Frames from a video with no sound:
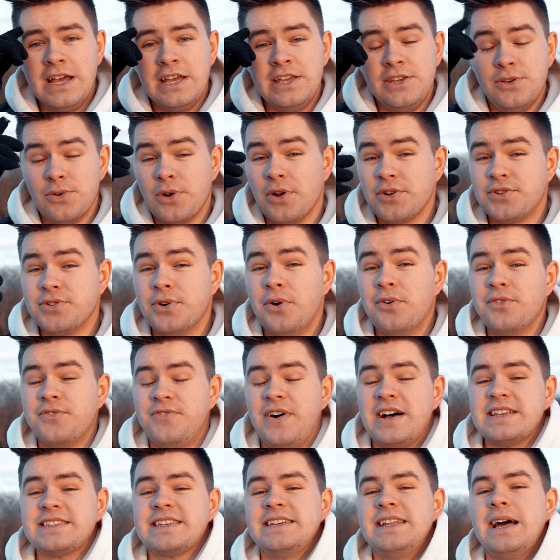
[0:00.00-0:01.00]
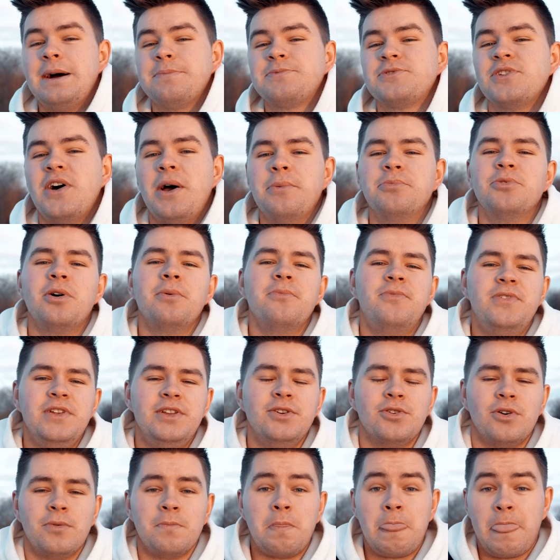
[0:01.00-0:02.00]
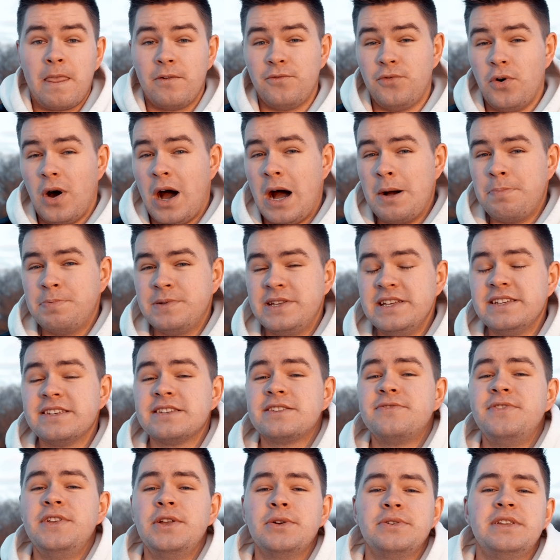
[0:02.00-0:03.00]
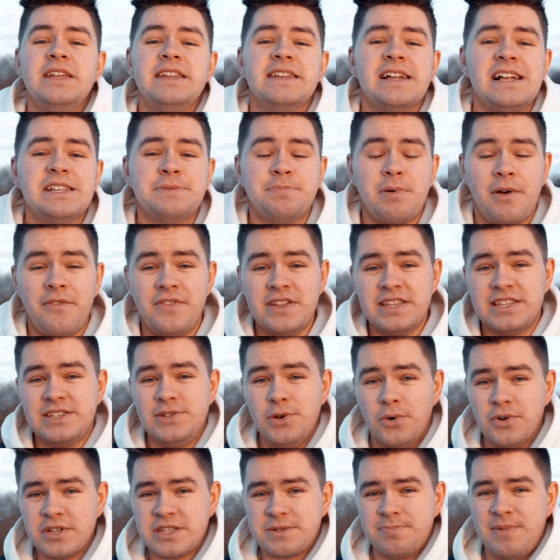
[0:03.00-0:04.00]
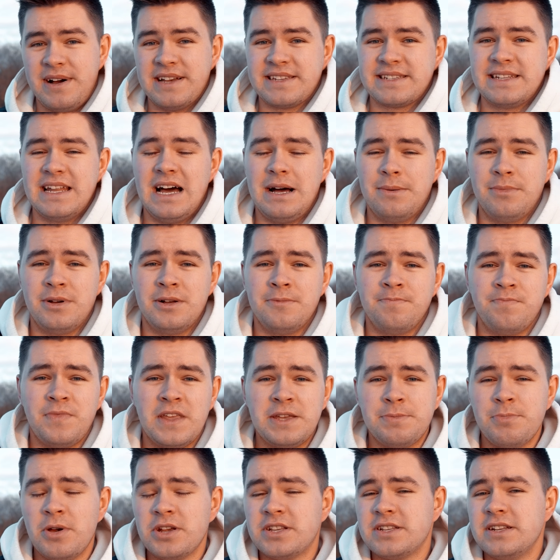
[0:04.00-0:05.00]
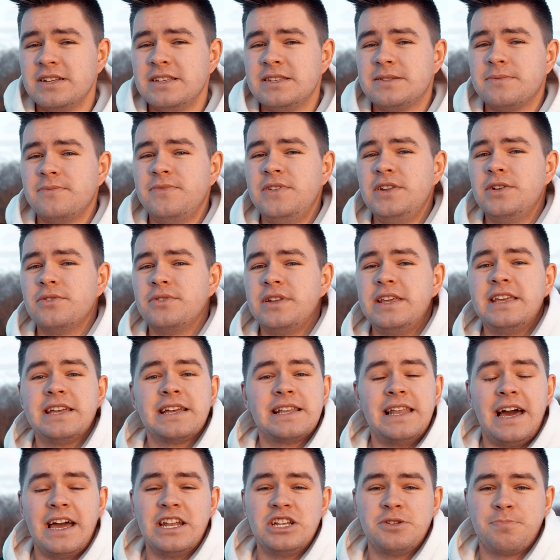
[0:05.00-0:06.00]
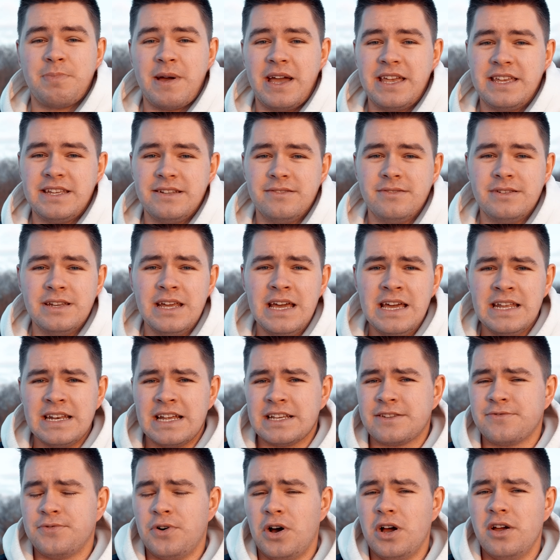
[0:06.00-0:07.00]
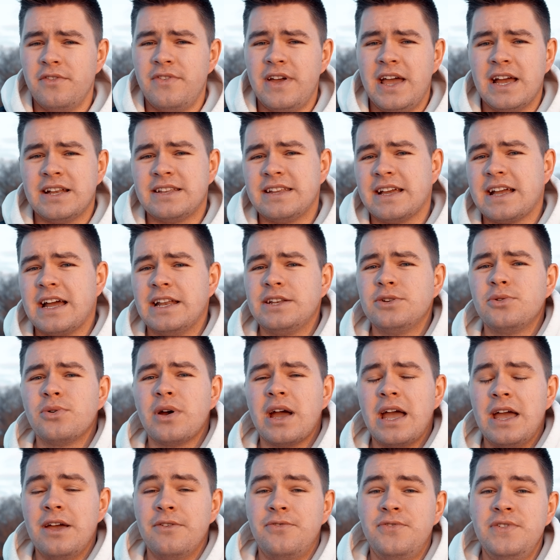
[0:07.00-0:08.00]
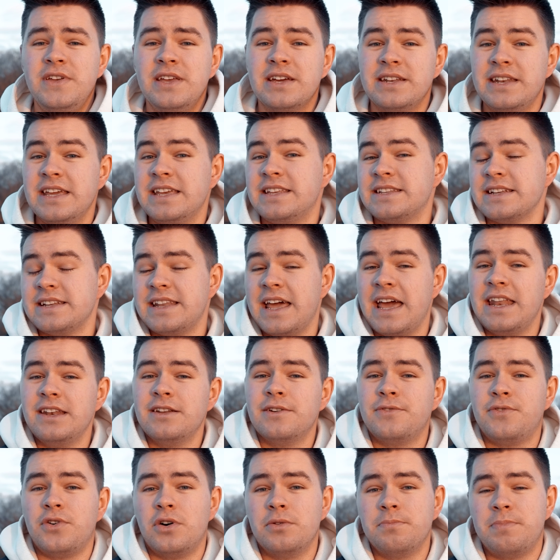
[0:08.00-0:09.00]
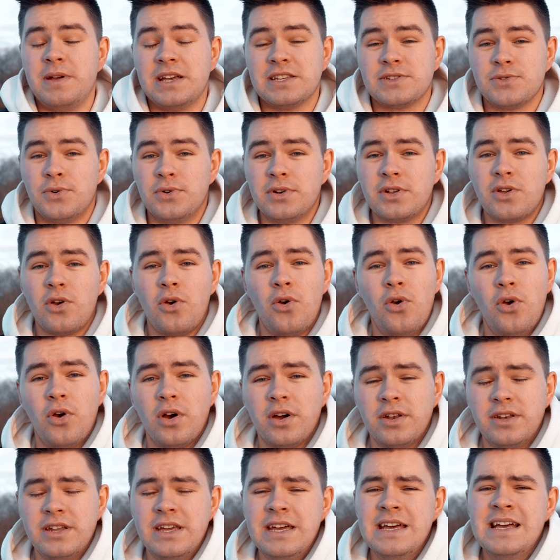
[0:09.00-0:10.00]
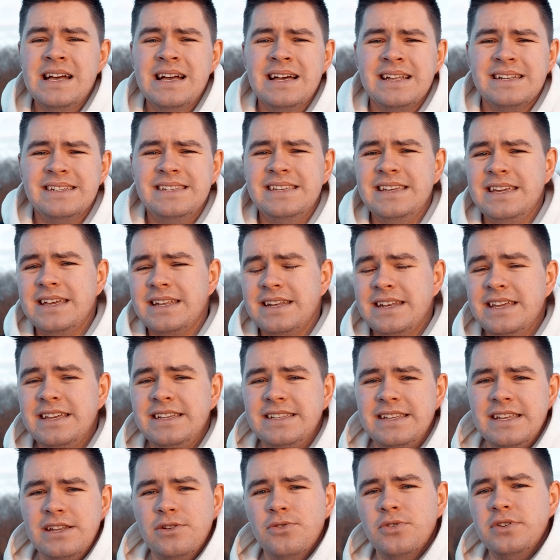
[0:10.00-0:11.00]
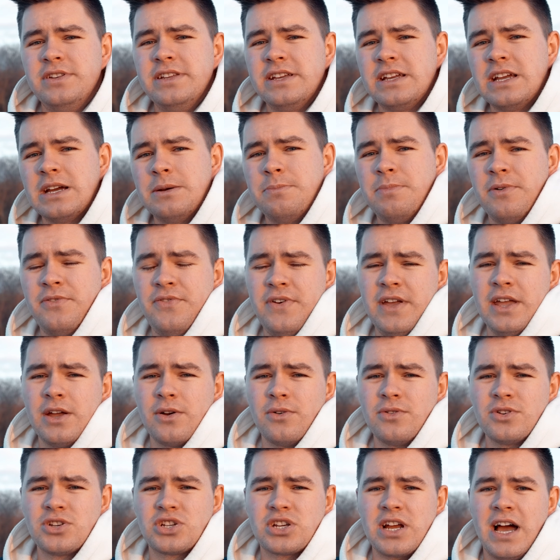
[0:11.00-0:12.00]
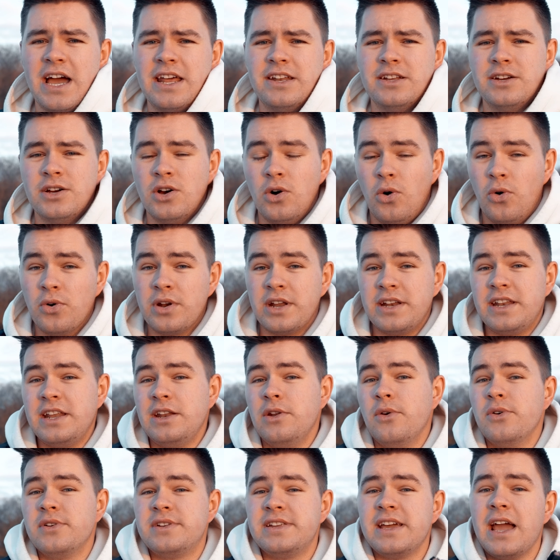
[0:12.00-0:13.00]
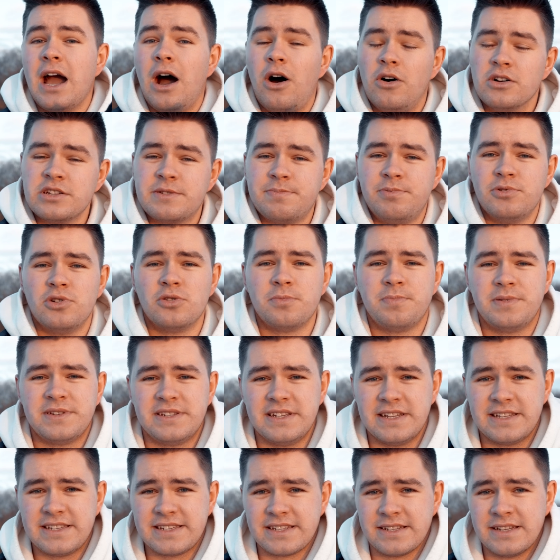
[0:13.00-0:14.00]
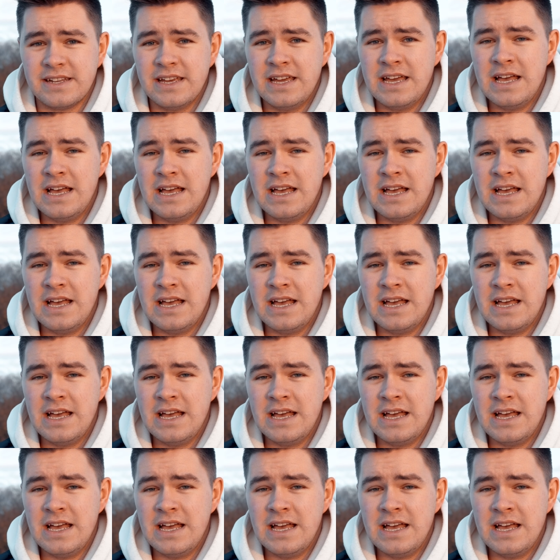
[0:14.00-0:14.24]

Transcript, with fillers: Jo Leute und was geht ab zu einem neuen Video? Vorab, dieses Video dient als Präventionsmaßnahme. Ich möchte in diesem Video nicht klein sprechen, dass Feuerwerk der Kategorie F4 nicht in Hände von Personen gehören, die nicht die nötige Befähigungsscheine oder die nötige Ausbildung besitzen.